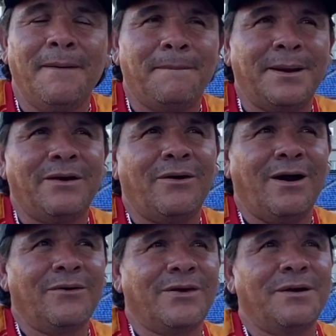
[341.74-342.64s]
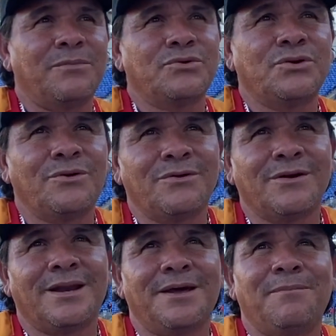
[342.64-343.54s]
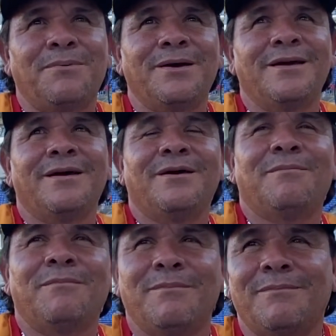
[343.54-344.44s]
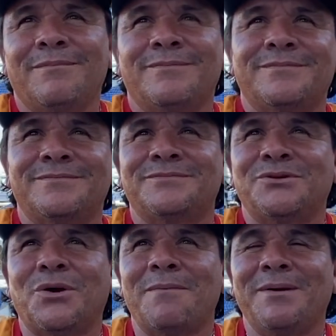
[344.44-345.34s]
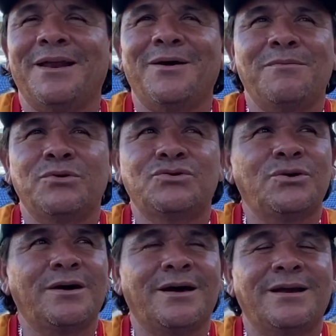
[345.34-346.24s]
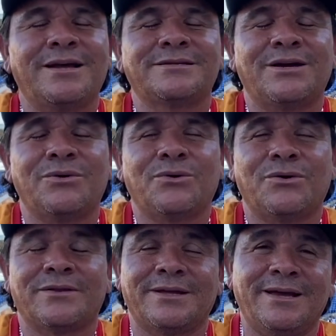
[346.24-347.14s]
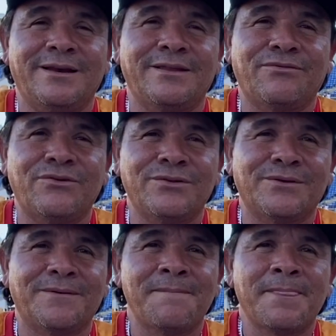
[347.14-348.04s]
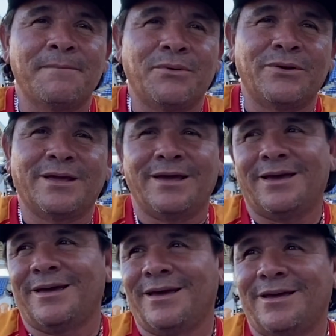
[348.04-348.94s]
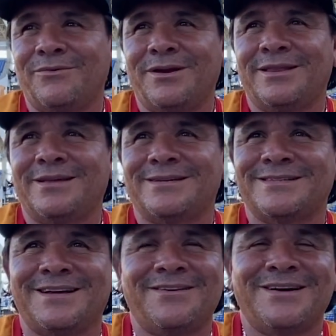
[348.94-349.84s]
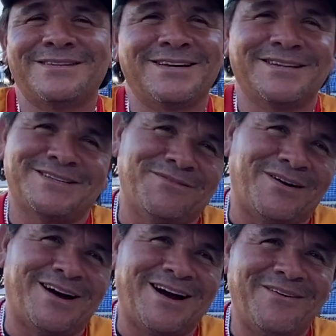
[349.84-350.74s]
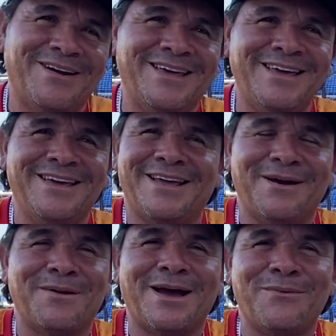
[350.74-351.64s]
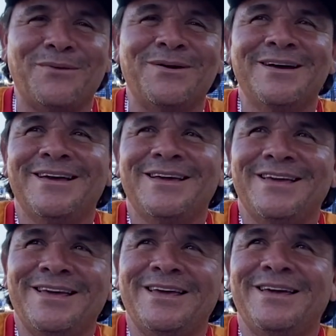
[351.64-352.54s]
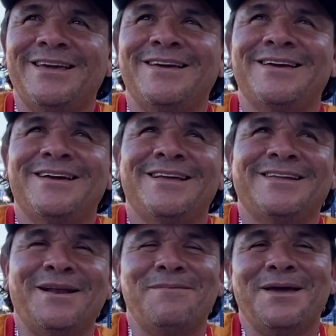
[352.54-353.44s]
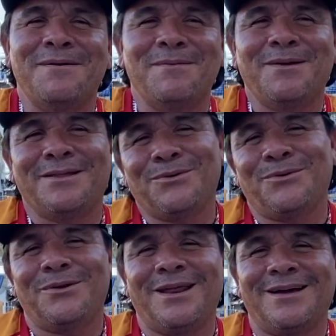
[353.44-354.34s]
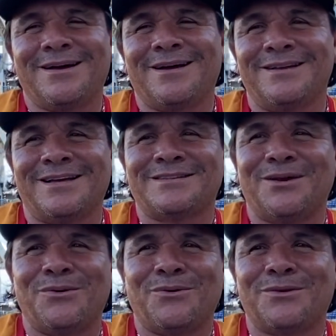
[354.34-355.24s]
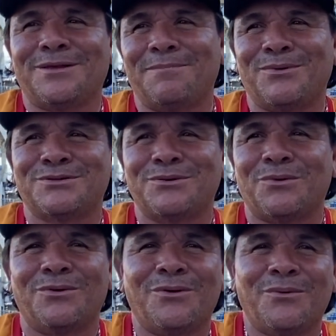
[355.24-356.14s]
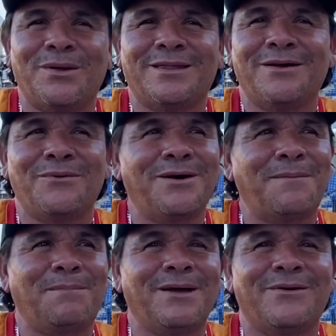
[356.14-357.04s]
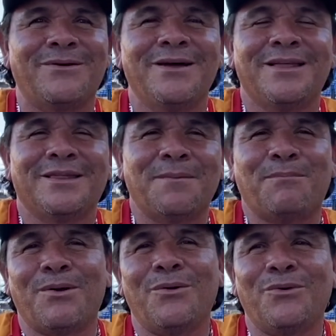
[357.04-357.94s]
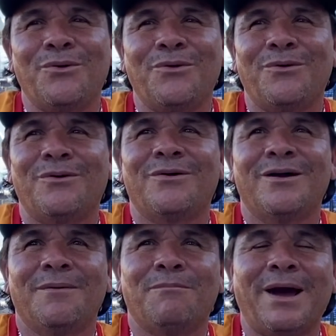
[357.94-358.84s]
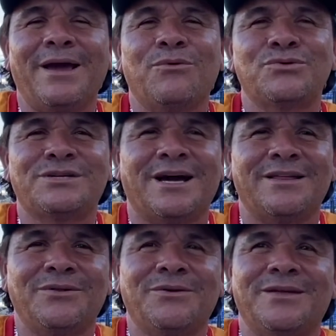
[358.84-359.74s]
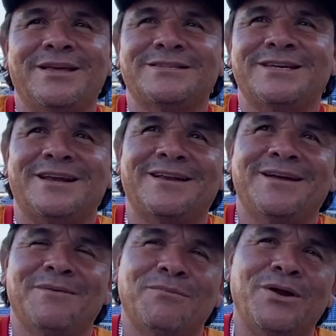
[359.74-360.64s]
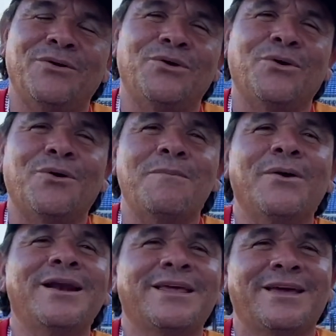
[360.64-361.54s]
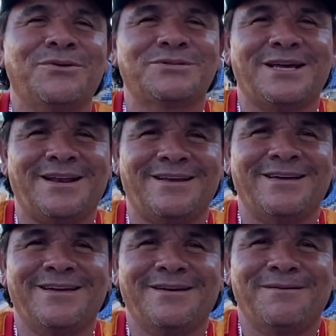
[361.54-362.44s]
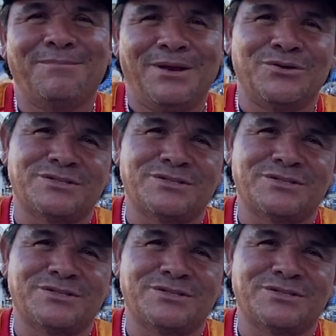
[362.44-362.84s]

pero aunque muchos no creen, pues mm, yo admiraba mucho a, a Nazario Cortés, el difunto, porque era una tercera base que se fajaba ahí, era bravo. Y Tal vez en mi mente uno dirá, Nazario Cortés, pero si vos no lo viste jugar, pero después uno va escuchando y decir, bueno, yo como él quiero ser. Pero